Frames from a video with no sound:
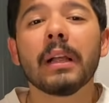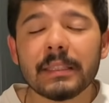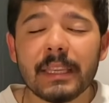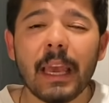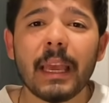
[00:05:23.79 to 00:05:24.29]

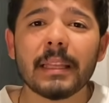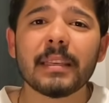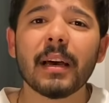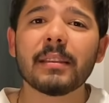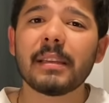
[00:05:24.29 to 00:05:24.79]
TYT
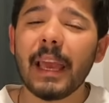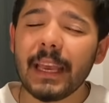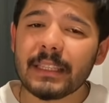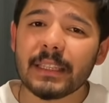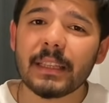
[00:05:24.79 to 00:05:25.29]
adına
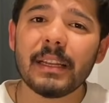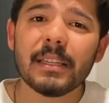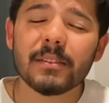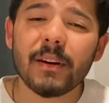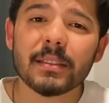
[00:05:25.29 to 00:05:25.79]

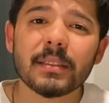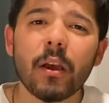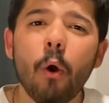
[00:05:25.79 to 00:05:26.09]
eksikleriniz varsa